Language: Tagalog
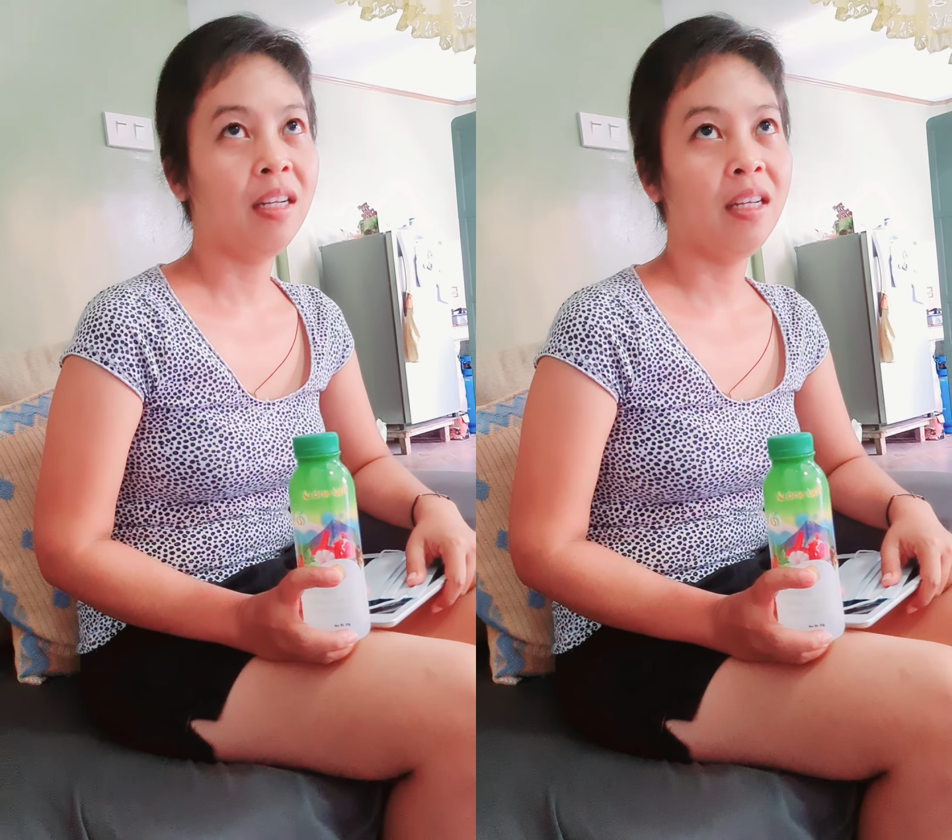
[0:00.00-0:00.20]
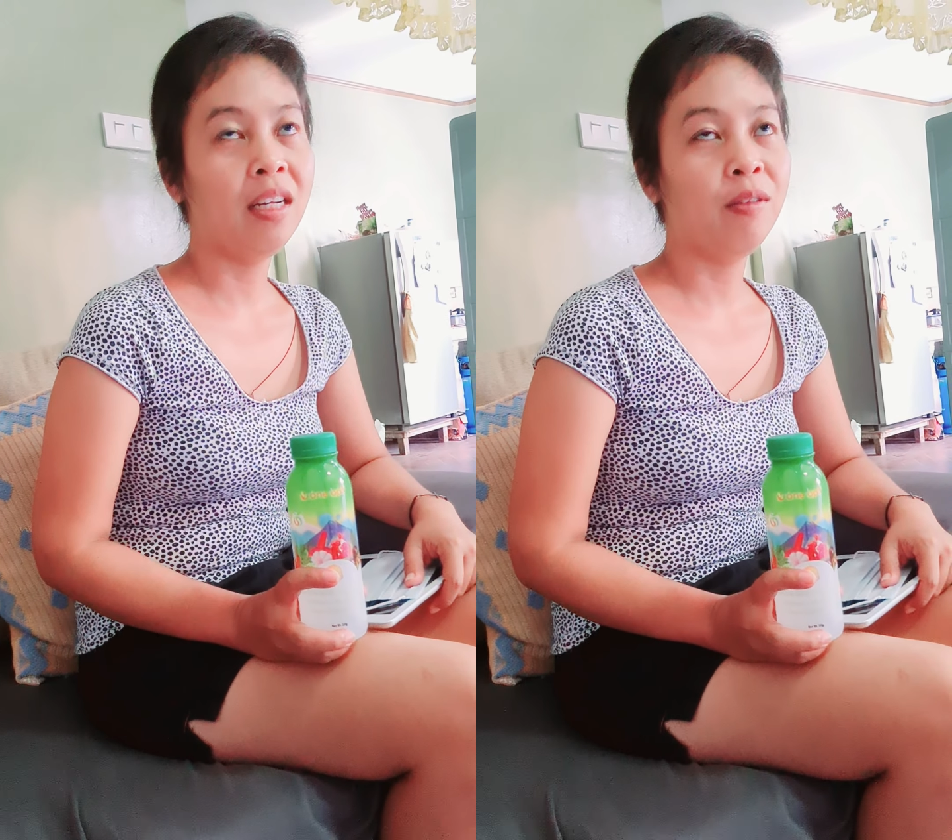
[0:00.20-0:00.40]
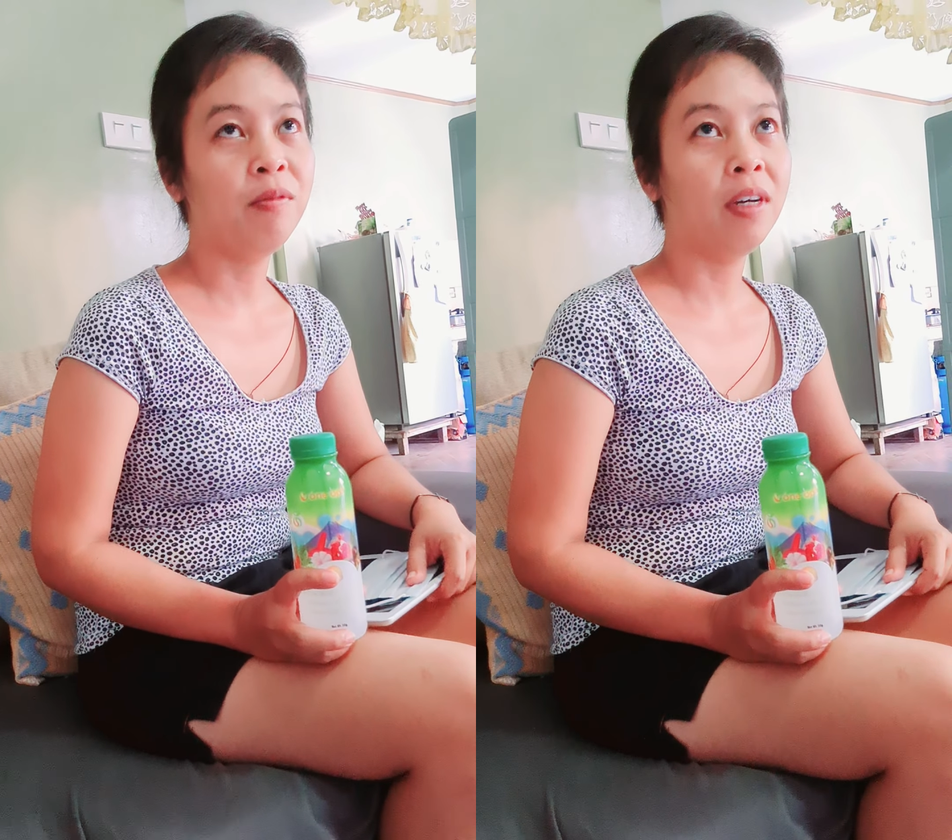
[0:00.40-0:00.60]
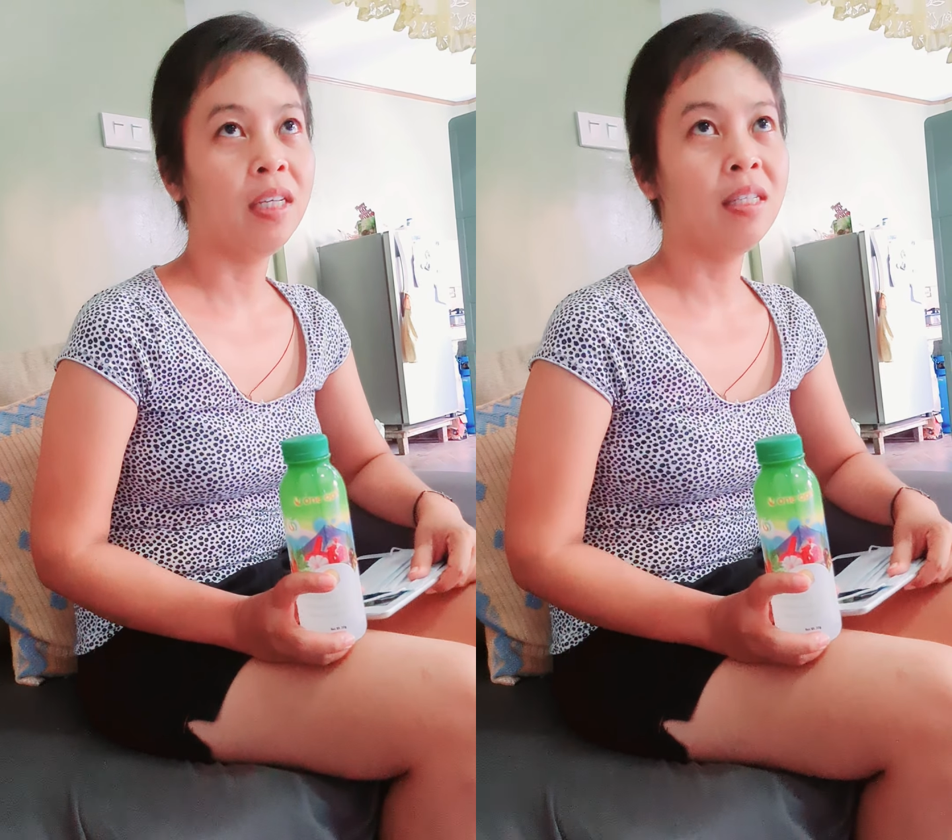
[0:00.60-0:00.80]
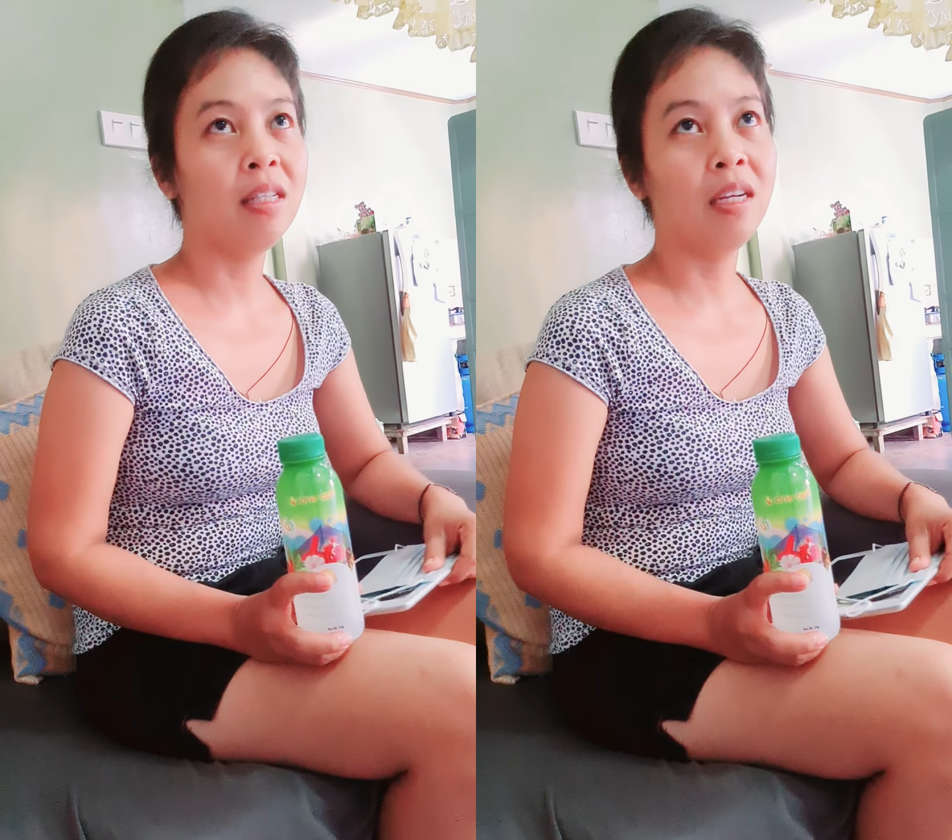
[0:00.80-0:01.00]

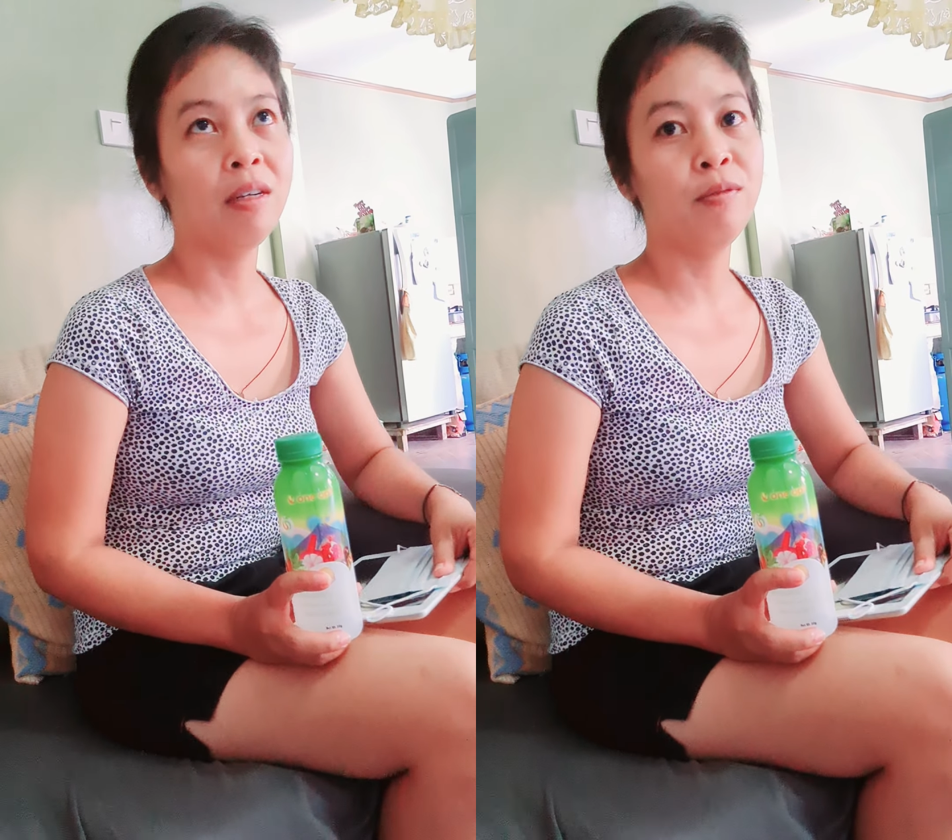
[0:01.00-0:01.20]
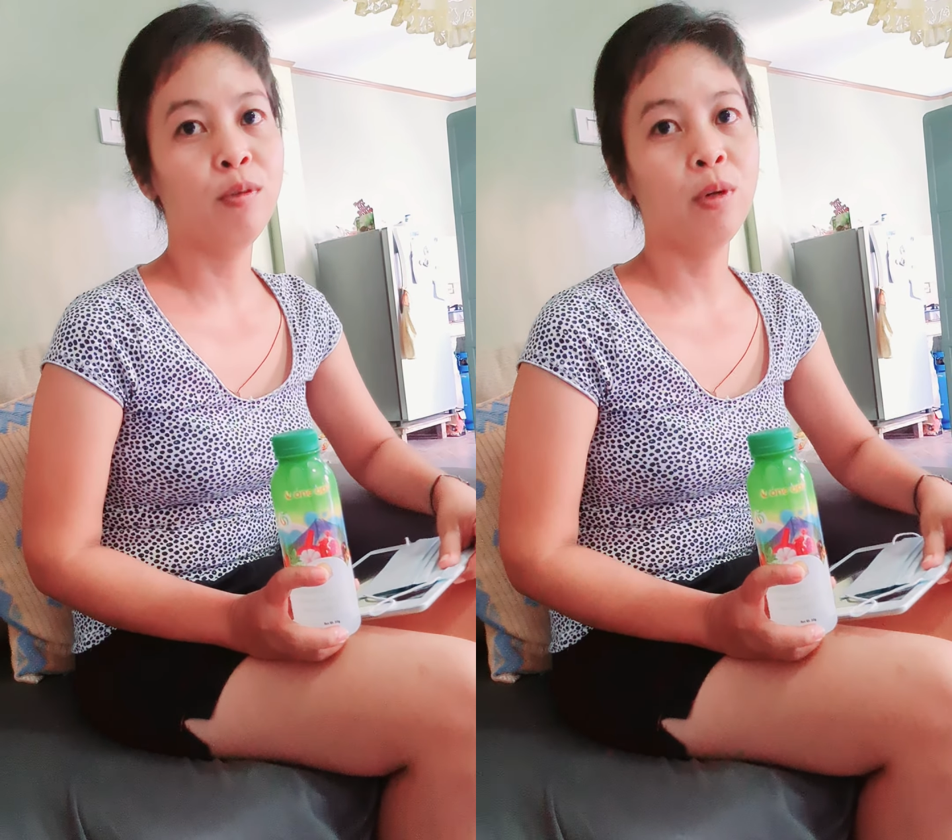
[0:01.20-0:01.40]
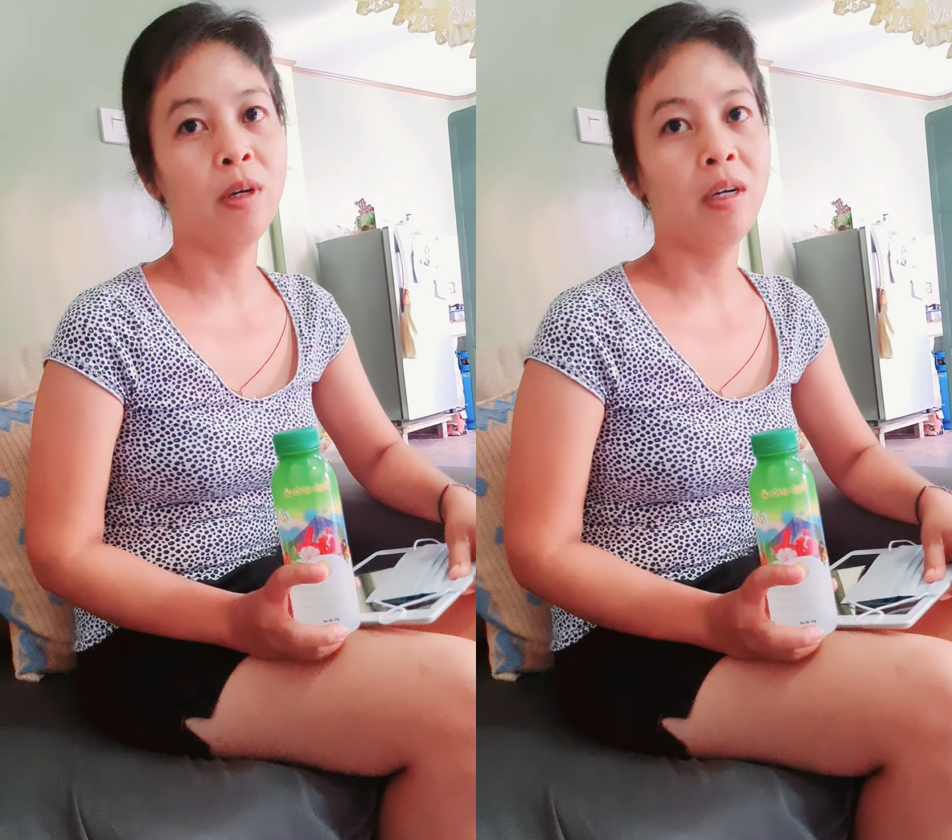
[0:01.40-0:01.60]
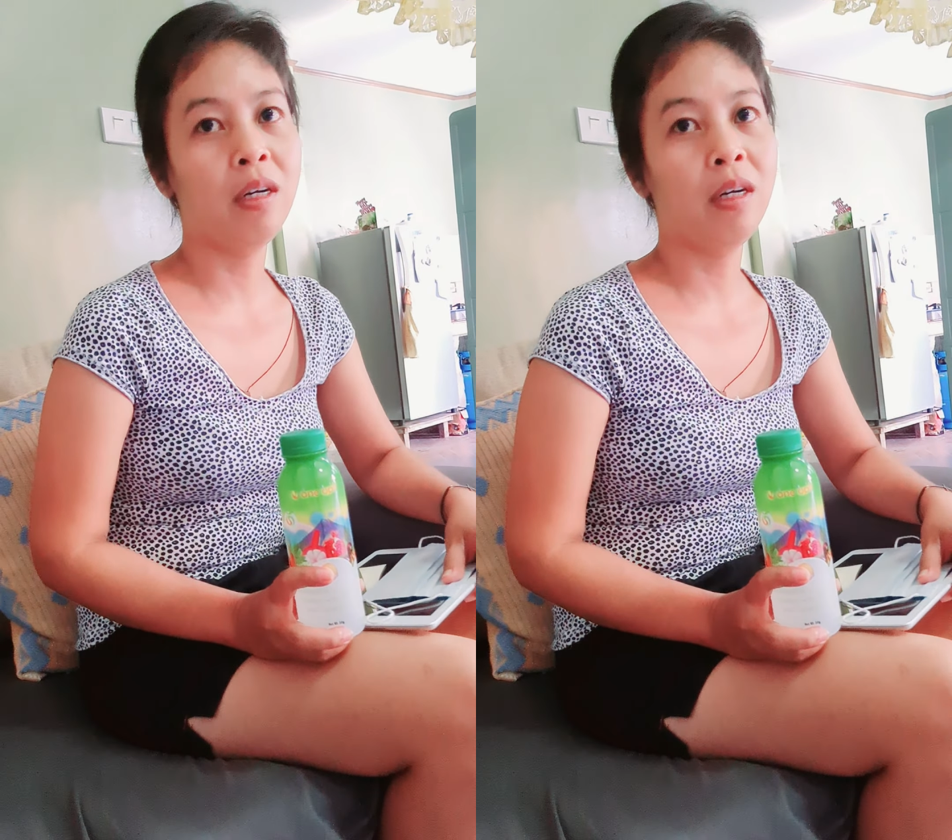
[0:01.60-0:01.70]
in-advise na for